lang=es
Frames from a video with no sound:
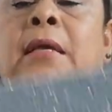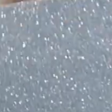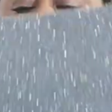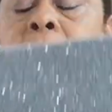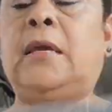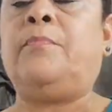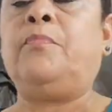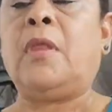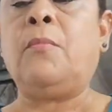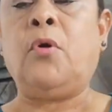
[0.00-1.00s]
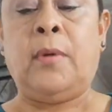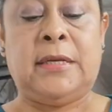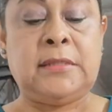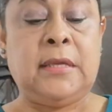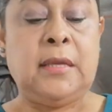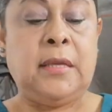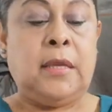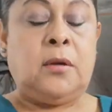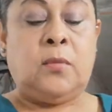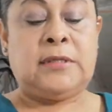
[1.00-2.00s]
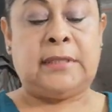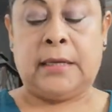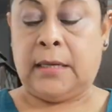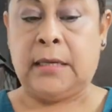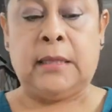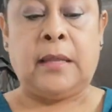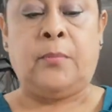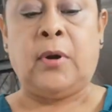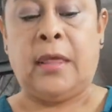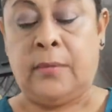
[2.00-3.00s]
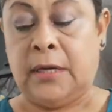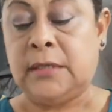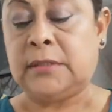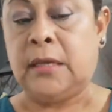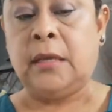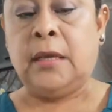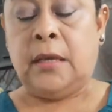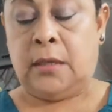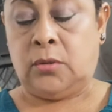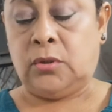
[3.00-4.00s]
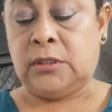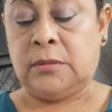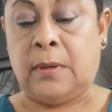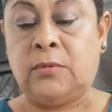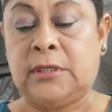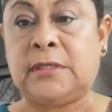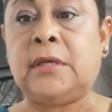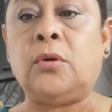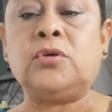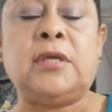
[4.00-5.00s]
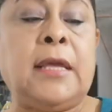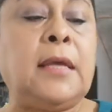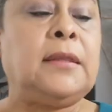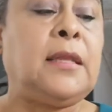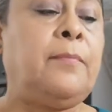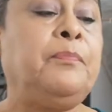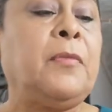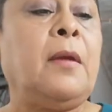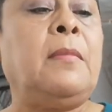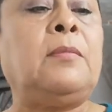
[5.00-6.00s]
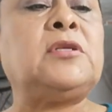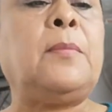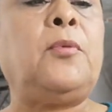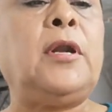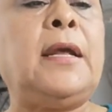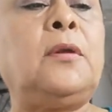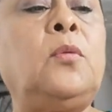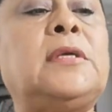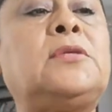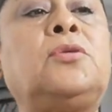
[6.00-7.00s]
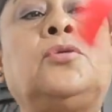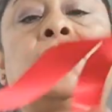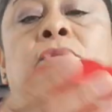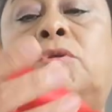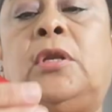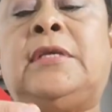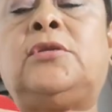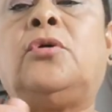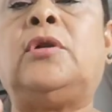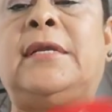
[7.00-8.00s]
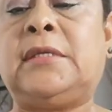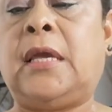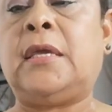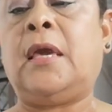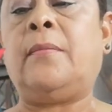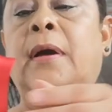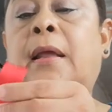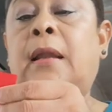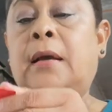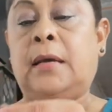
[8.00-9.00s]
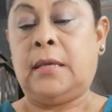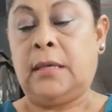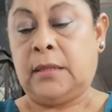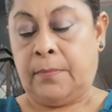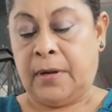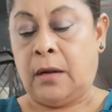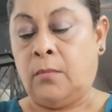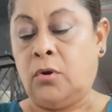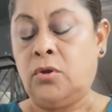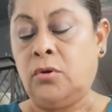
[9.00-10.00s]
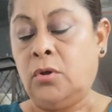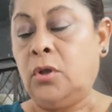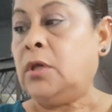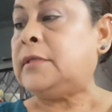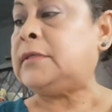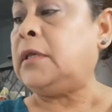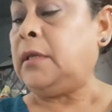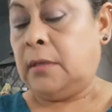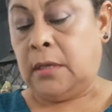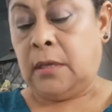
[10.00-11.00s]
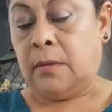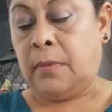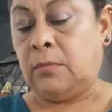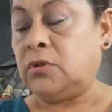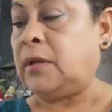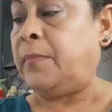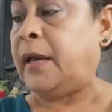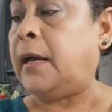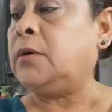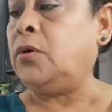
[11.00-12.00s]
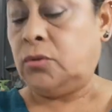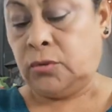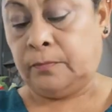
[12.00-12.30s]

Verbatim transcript: este moverse nuestra cajita pueda abrirse entonces vamos a hacer lo siguiente vamos a poner nuestros listones que lleva la cajita para el moño sí vamos a pegarlos